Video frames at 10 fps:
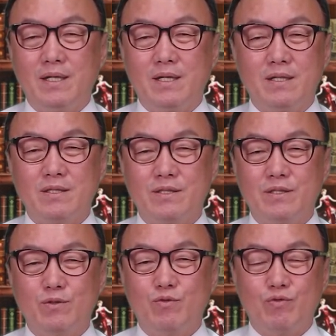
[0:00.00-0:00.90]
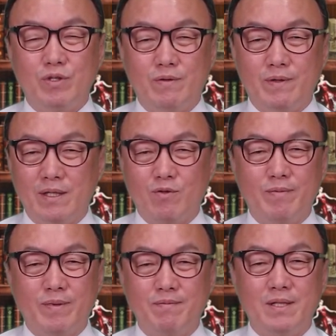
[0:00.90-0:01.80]
나간것을 두려워한다고
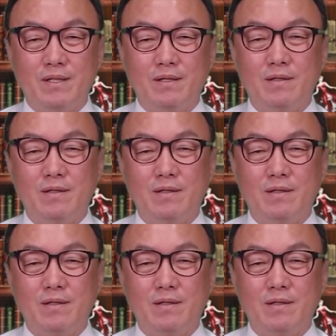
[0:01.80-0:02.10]
말합니다.